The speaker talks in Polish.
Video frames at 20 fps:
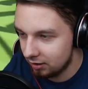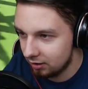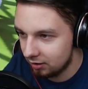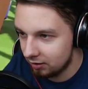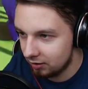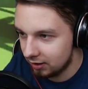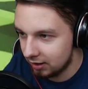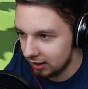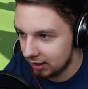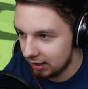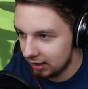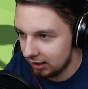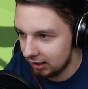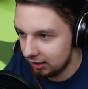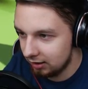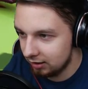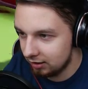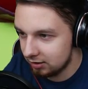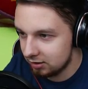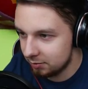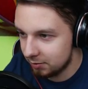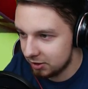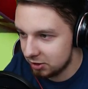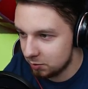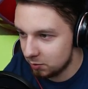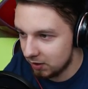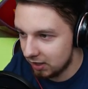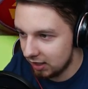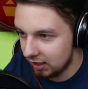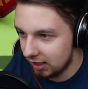Okej, okay.
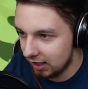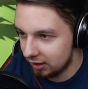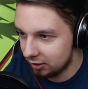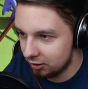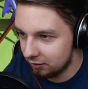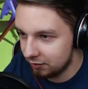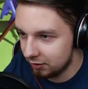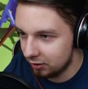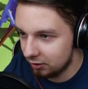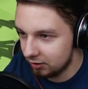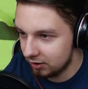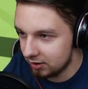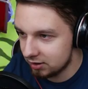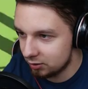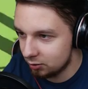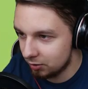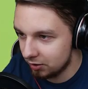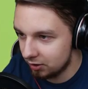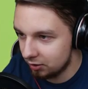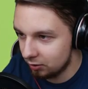zobaczmy jak to wygląda z góry.